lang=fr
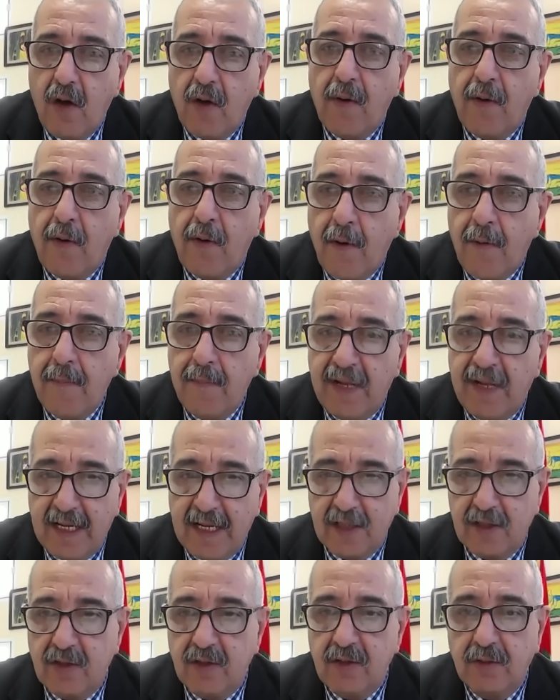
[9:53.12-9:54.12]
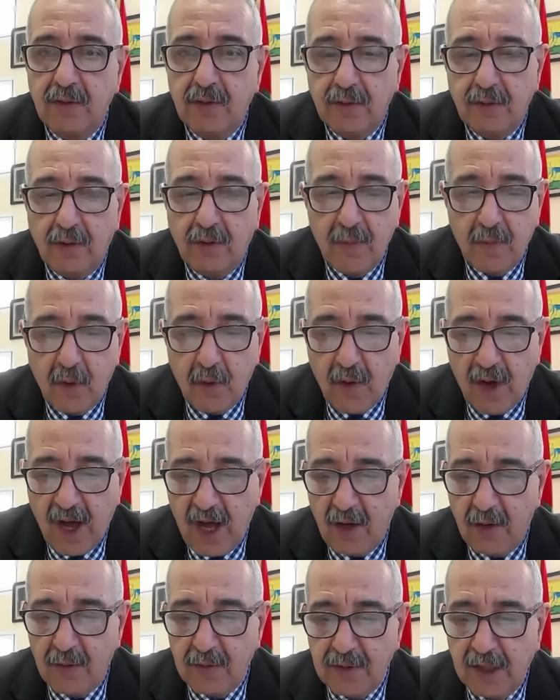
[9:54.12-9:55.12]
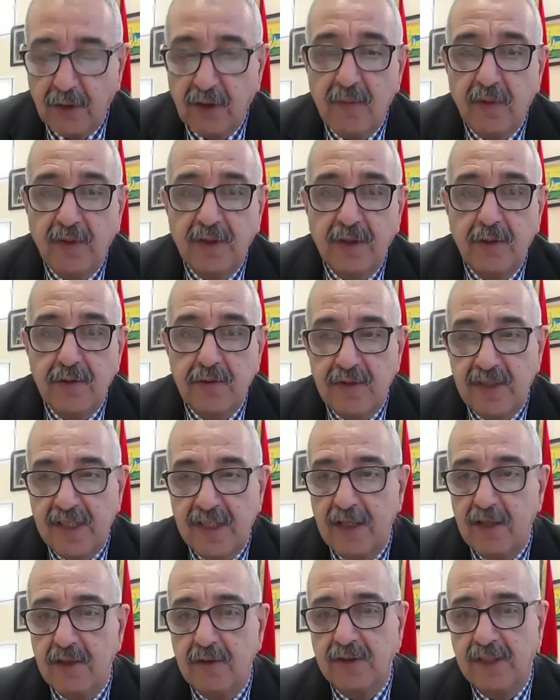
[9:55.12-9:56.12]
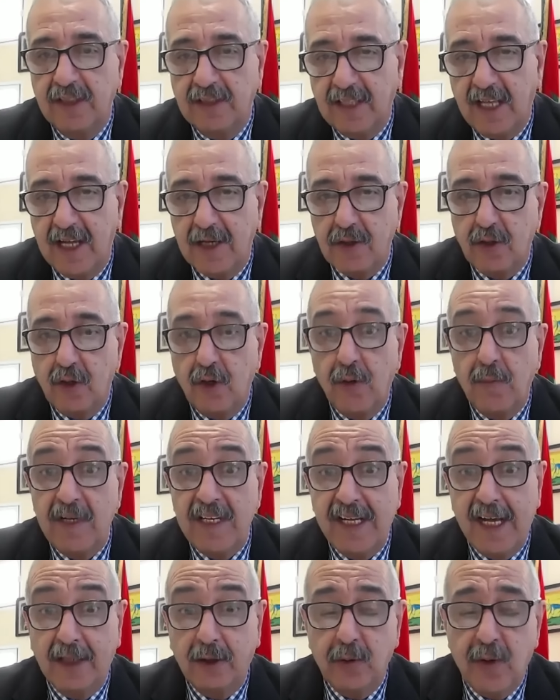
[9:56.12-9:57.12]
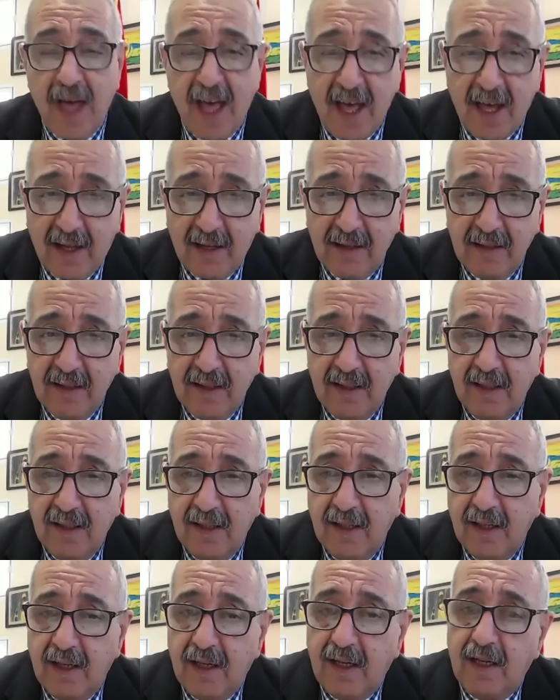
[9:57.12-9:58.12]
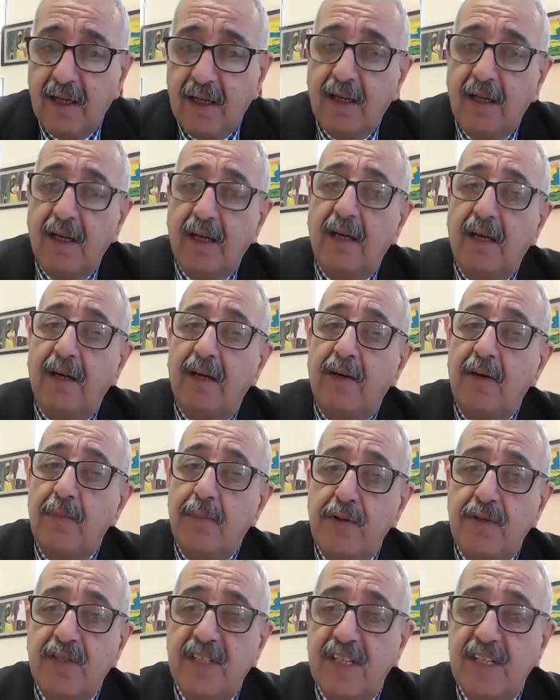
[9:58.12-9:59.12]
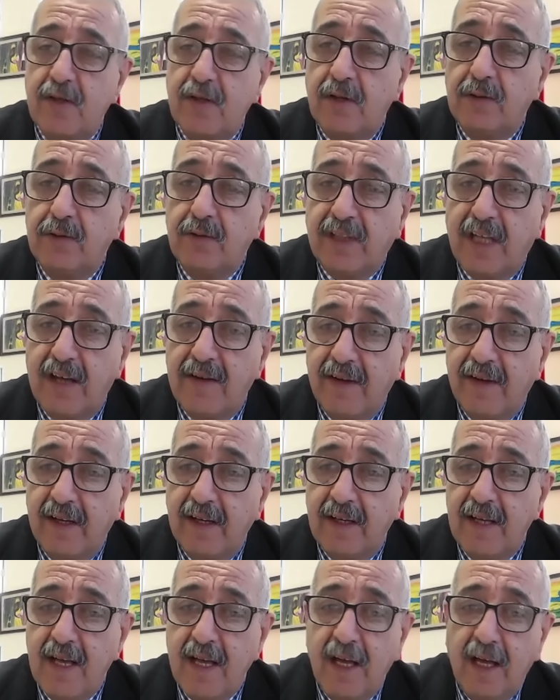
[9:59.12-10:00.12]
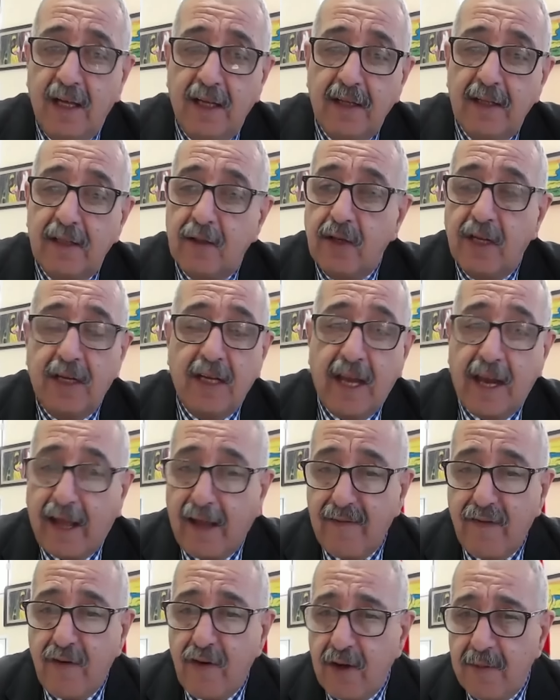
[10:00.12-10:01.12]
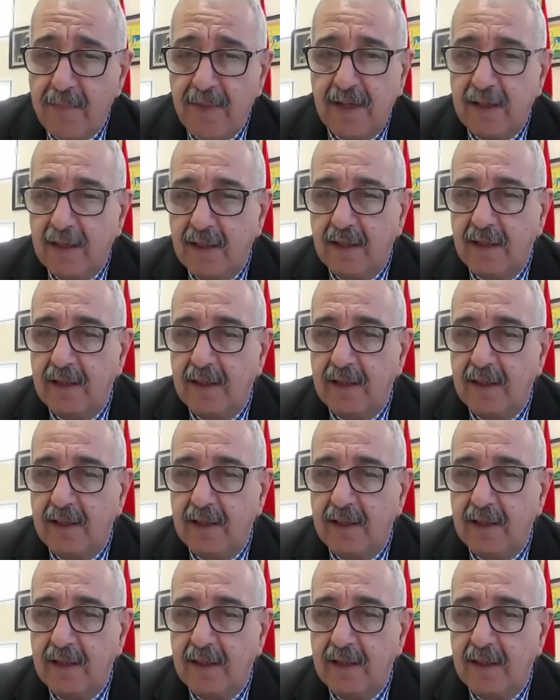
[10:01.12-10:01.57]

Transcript: on met l'accent que, comme quoi, on a demandé aux enseignants des tâches obligatoires euh, en plus des heures de travail. Euh, la, réforme,